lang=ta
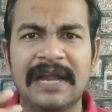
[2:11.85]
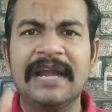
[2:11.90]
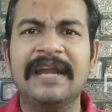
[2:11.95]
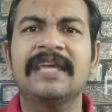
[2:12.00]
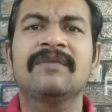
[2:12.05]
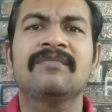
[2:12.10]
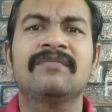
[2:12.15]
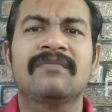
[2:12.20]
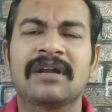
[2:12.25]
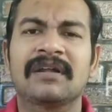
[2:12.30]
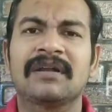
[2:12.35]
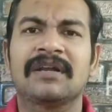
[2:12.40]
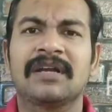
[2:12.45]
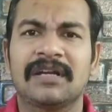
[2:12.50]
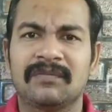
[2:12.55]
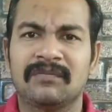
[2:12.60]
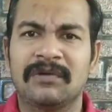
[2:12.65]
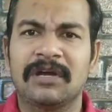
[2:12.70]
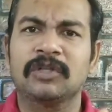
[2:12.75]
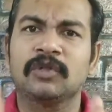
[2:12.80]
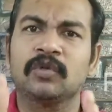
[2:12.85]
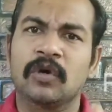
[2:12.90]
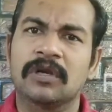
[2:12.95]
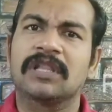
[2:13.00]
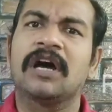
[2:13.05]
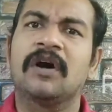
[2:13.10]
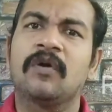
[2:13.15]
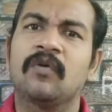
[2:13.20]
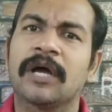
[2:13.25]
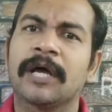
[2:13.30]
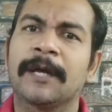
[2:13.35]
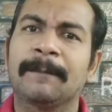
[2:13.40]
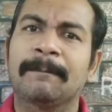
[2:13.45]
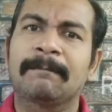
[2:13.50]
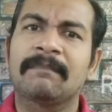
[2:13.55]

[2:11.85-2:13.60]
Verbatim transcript: லேடி மனநல மருத்துவர் தான் அவங்க